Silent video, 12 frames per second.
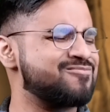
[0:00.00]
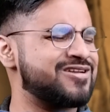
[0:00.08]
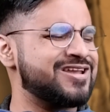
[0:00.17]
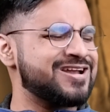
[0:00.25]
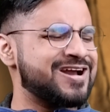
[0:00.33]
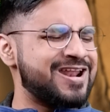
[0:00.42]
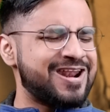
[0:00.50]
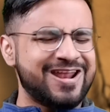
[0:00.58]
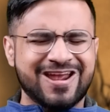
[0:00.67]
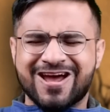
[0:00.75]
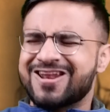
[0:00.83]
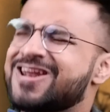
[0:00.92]
काम नहीं कर
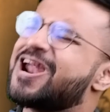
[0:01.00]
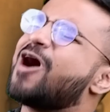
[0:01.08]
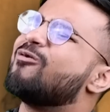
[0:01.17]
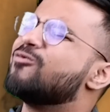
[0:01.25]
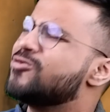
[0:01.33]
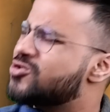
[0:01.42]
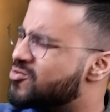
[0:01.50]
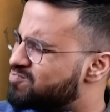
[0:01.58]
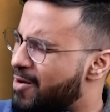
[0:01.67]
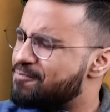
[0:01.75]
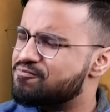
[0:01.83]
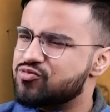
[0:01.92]
रहे हैं अरे राहुल तो
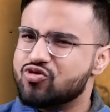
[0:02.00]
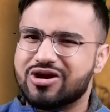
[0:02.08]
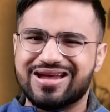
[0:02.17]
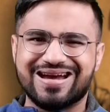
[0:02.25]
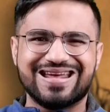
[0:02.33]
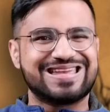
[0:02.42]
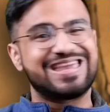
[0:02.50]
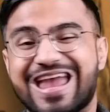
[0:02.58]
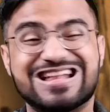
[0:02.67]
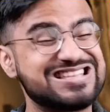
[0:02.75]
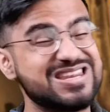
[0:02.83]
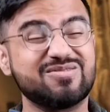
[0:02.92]
पप्पू है अरे
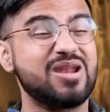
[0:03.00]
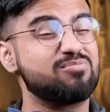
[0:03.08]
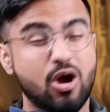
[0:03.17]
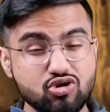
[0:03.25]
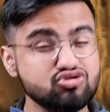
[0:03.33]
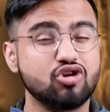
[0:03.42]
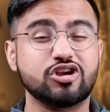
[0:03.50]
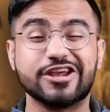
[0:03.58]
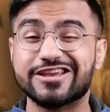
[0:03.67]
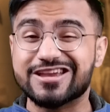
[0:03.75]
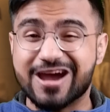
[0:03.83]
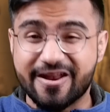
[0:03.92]
केजरीवाल बहुत
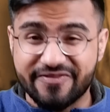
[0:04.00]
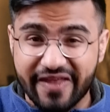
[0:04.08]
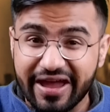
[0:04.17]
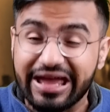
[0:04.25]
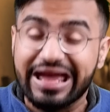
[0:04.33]
नौटंकी करता